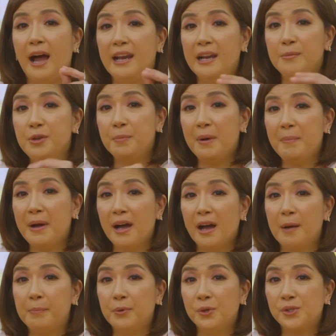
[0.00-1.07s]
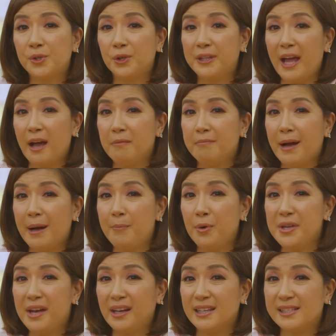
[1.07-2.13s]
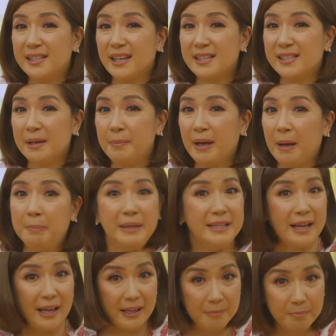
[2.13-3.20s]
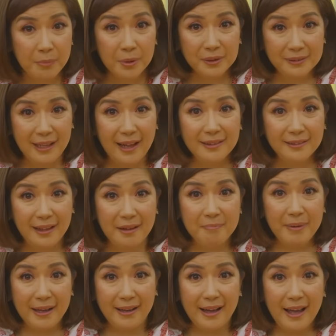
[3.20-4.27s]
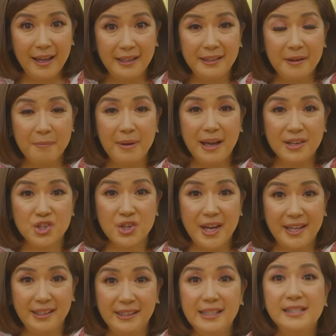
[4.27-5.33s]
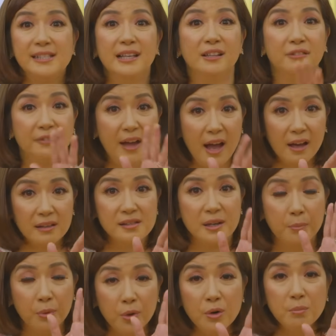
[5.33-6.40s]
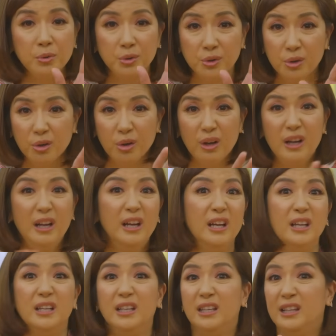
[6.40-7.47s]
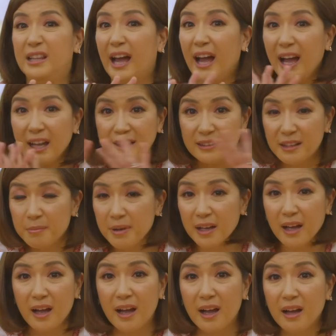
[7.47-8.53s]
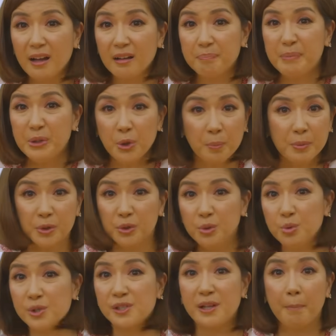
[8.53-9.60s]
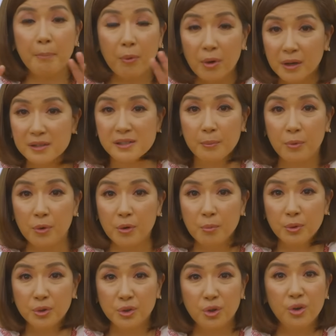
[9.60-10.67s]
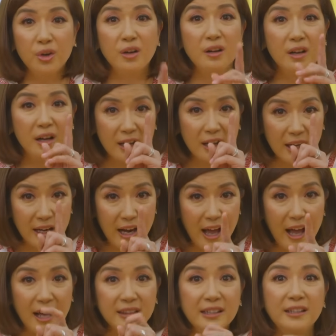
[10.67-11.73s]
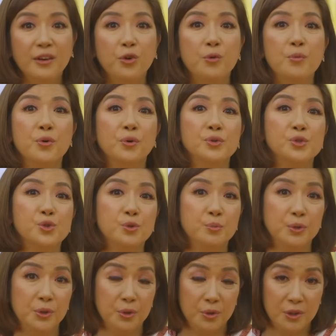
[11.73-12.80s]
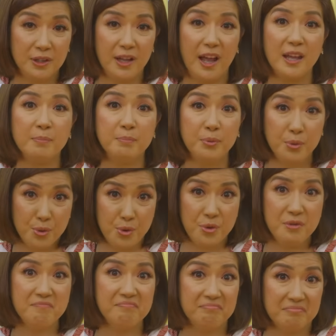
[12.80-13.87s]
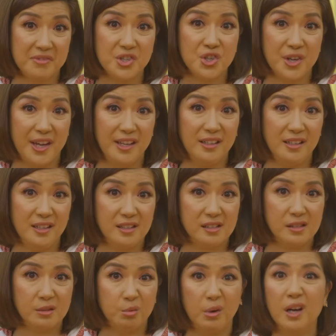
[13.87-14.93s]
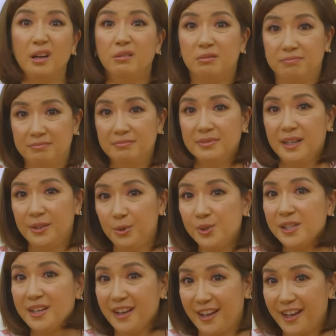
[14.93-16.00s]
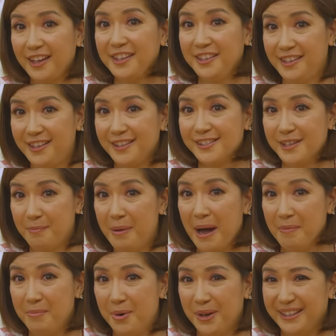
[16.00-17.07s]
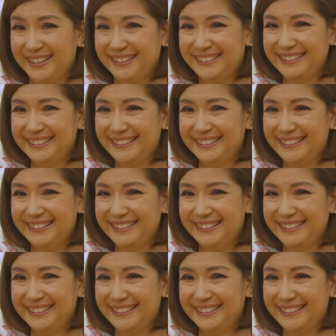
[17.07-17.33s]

Alam niyo ba mga kapuso na ang baboy ang isa sa mga pinakaimportanteng pagkain ng mga Chinese? In fact, sa buong mundo, lahat ng mga pinoproduce na pork sa buong mundo, kalahati ng kumukonsumo doon ay puro Chinese. Wow, ganun sila kahilig sa baboy.